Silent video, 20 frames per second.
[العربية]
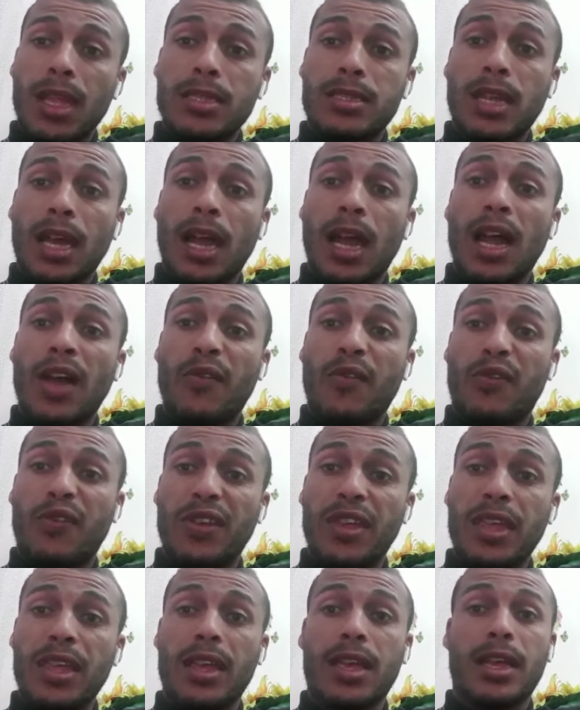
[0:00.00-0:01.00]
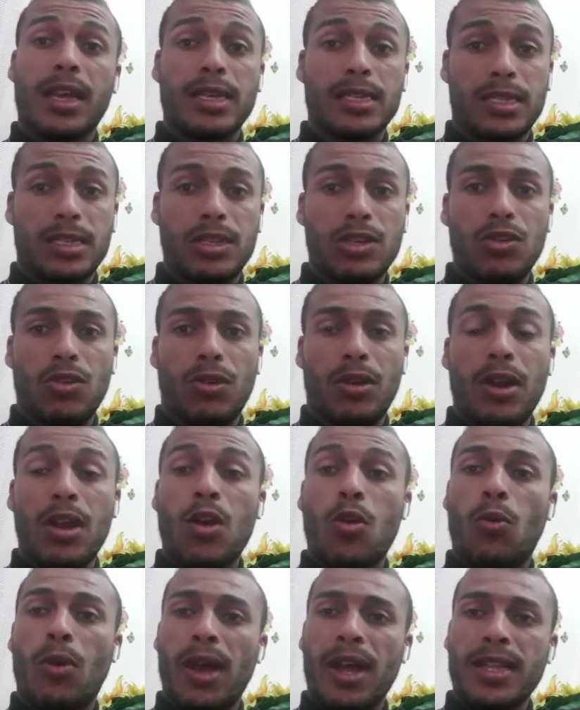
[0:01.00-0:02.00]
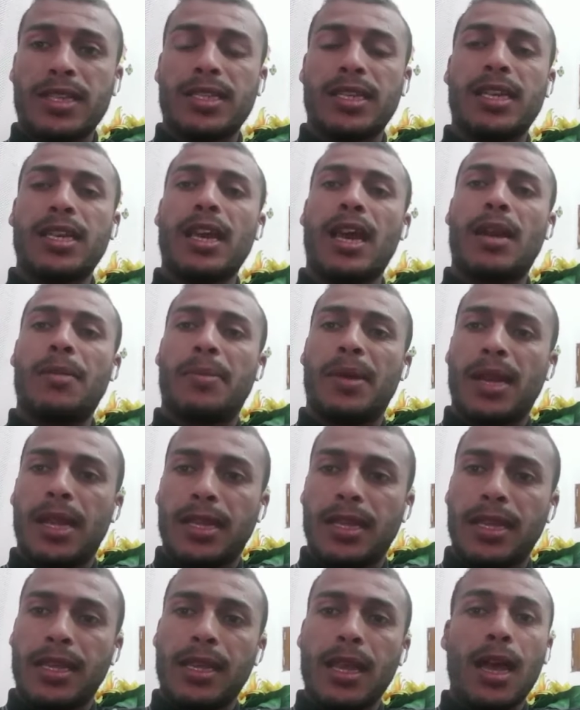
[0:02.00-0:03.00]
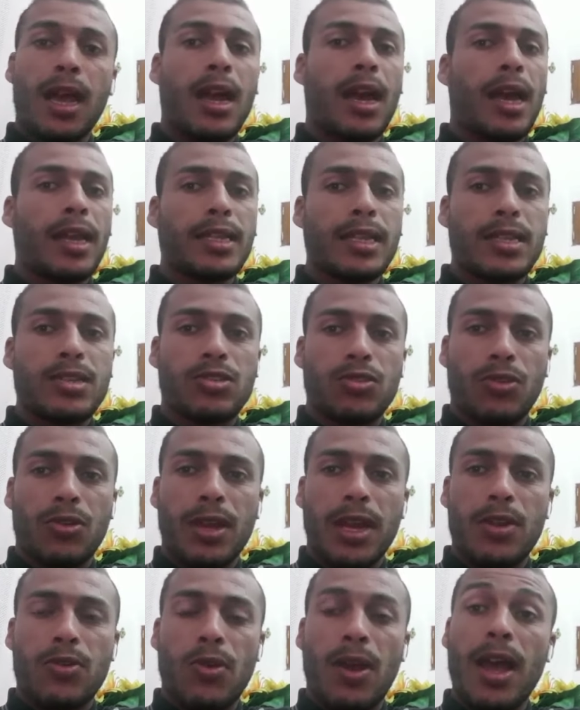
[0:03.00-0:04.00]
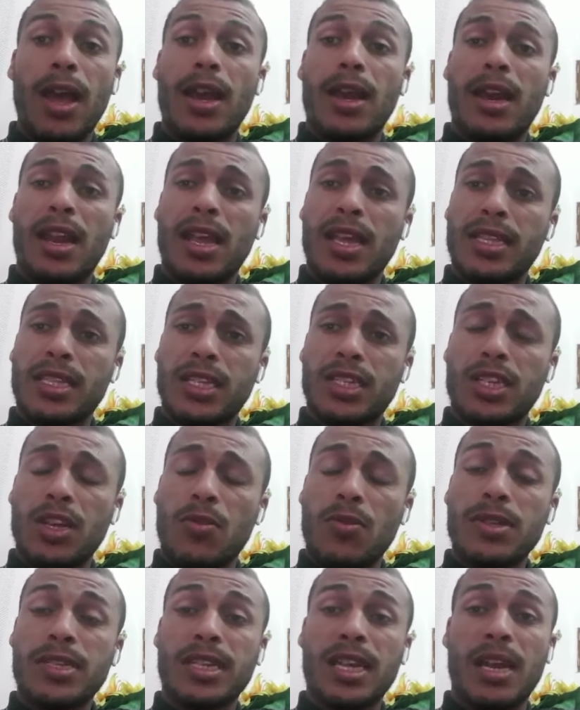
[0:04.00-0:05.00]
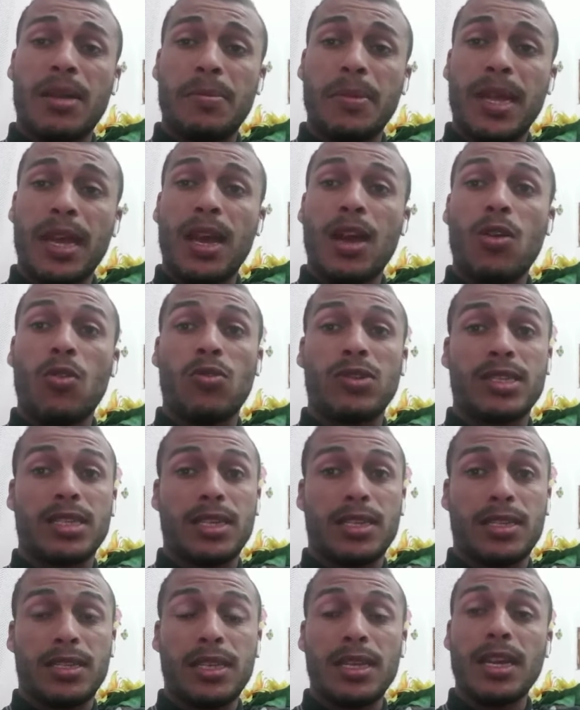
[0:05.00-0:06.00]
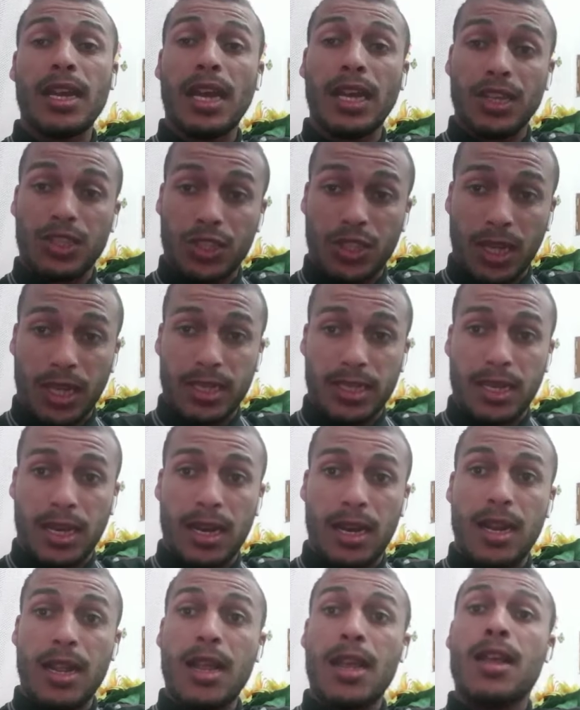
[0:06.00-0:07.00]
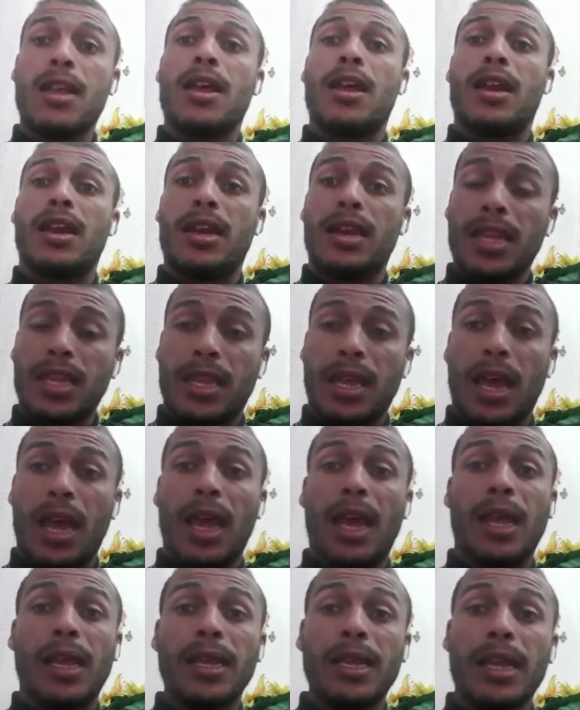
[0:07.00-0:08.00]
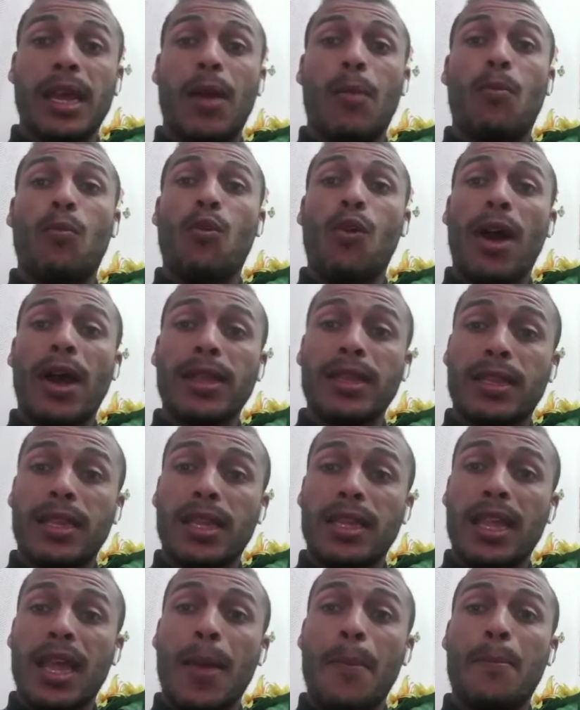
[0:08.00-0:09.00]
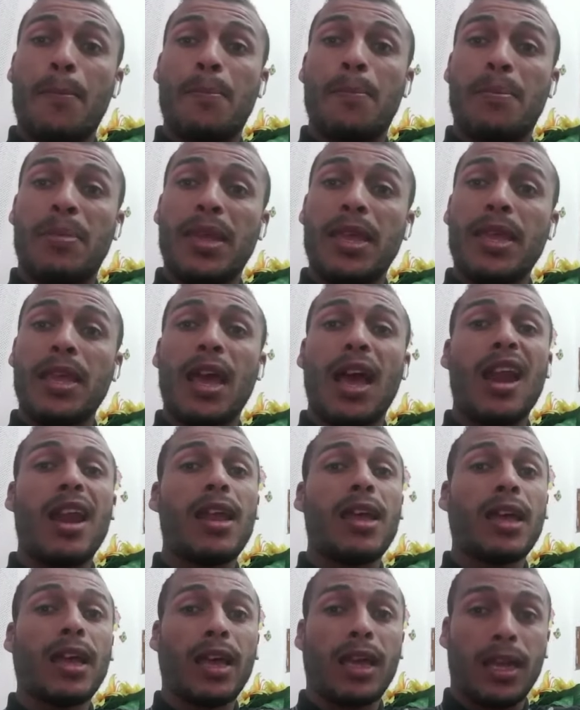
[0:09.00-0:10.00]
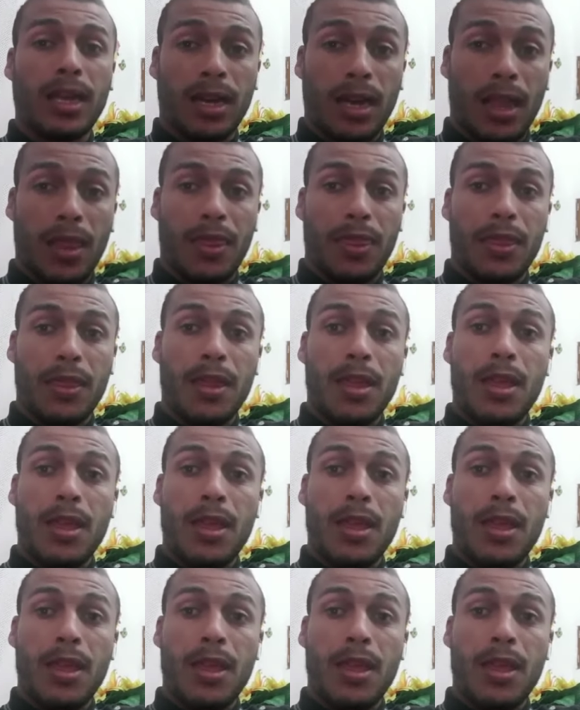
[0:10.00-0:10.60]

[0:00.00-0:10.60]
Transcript: تقع في كاستيون وهذه البلدية عدد سكانها لا يتجاوز المئة وستين شخصا لذا هي مهددة بالانقراض